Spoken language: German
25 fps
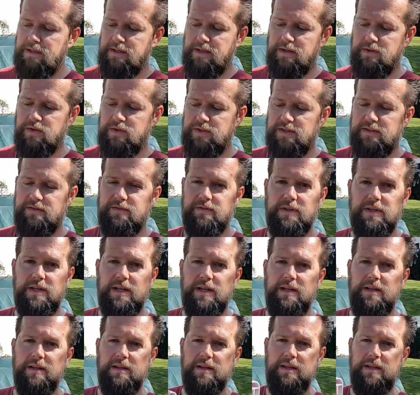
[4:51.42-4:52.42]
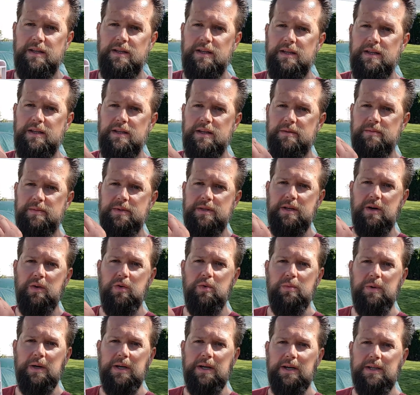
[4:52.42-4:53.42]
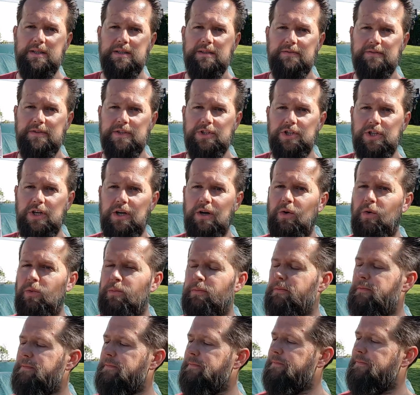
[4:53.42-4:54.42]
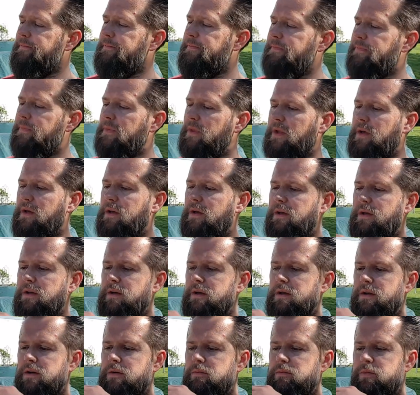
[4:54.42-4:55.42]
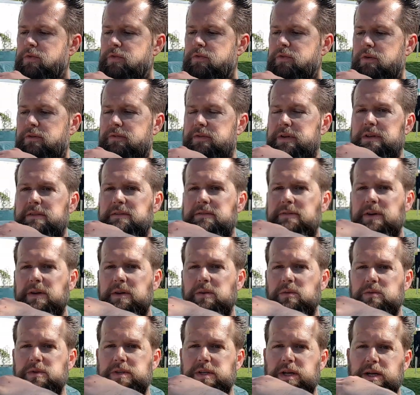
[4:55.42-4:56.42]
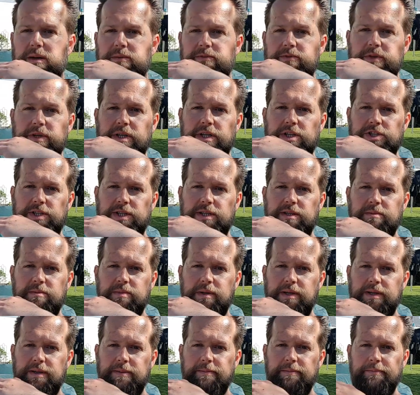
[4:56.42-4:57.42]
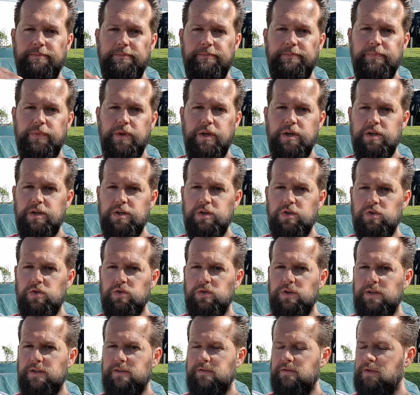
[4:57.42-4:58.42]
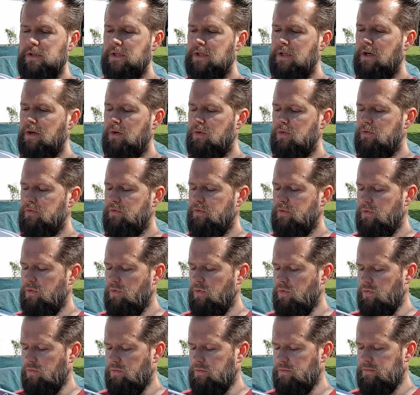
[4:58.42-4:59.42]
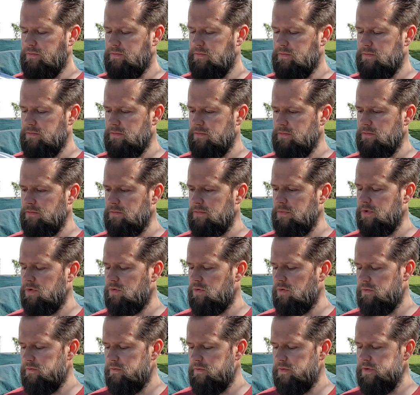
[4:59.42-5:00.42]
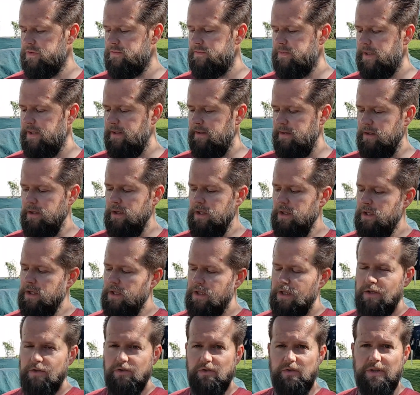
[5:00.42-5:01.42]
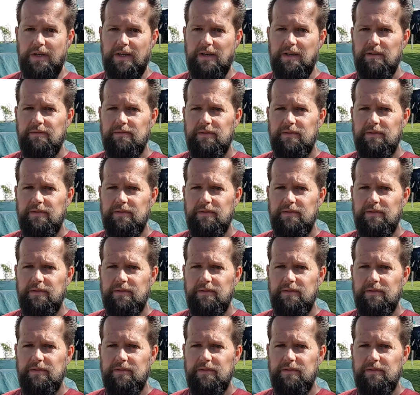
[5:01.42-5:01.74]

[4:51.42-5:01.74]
dadurch, dass wir hier mit der Oberkante verschrauben, müssen wir auf jeden Fall unterhalb von der Stange bleiben. Und das wird die Herausforderung. Das gucken wir uns mal an. So, dann